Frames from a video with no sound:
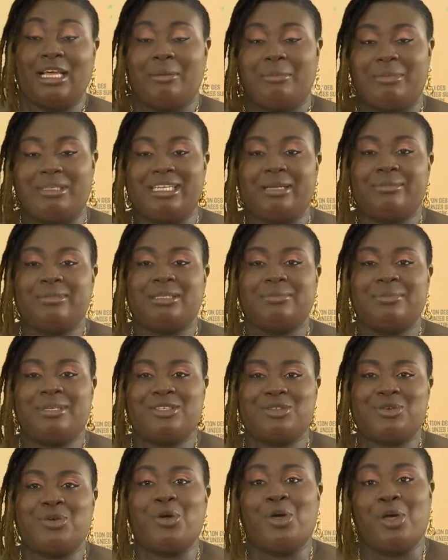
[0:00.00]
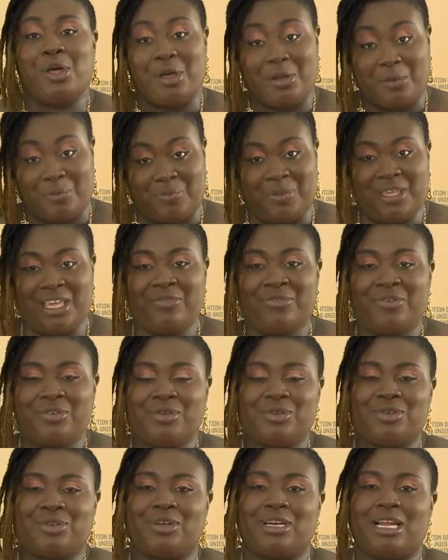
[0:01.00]
Mesdames et messieurs,
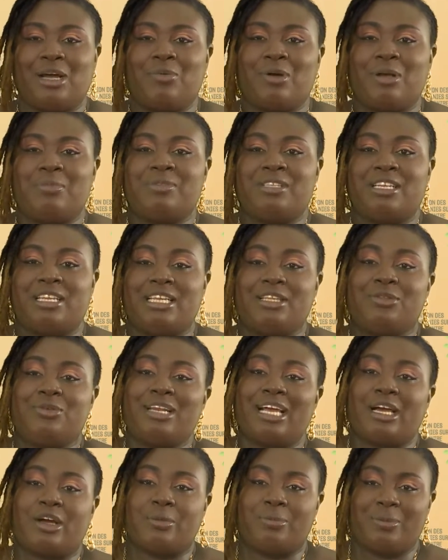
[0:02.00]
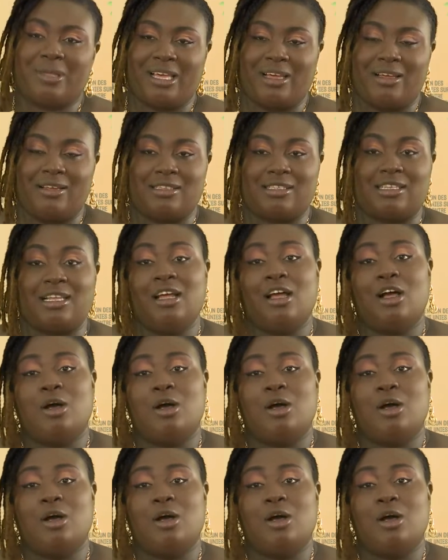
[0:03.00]
bienvenue sur la web télé de la COP15.